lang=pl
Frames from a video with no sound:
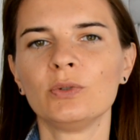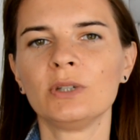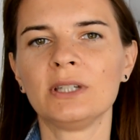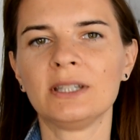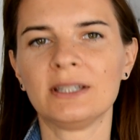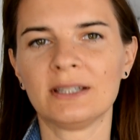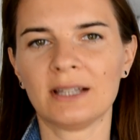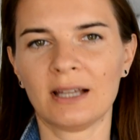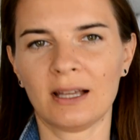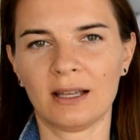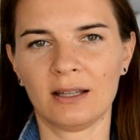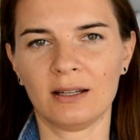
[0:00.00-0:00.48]
i
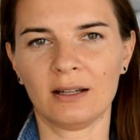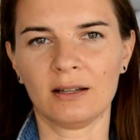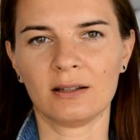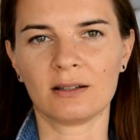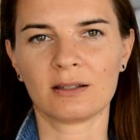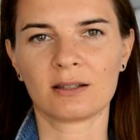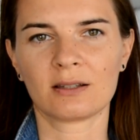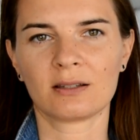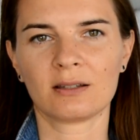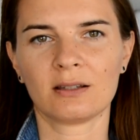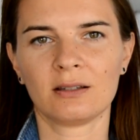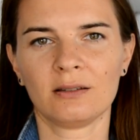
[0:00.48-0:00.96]

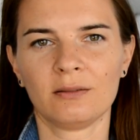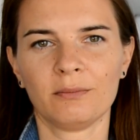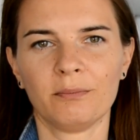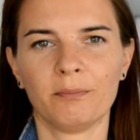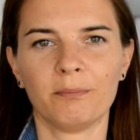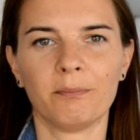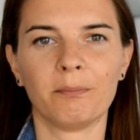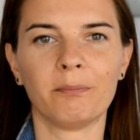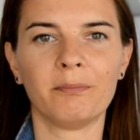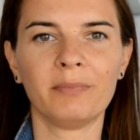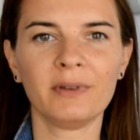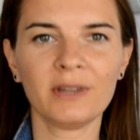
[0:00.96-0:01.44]
teraz.
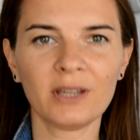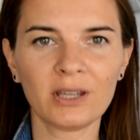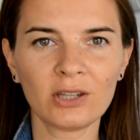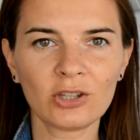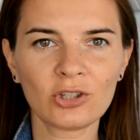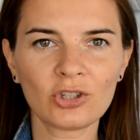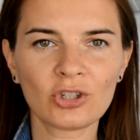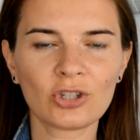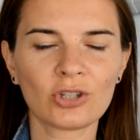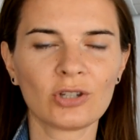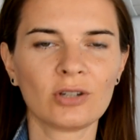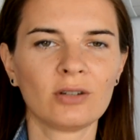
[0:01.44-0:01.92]

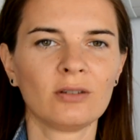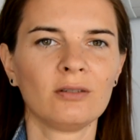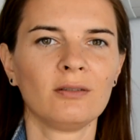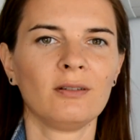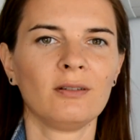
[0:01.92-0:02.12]
Być,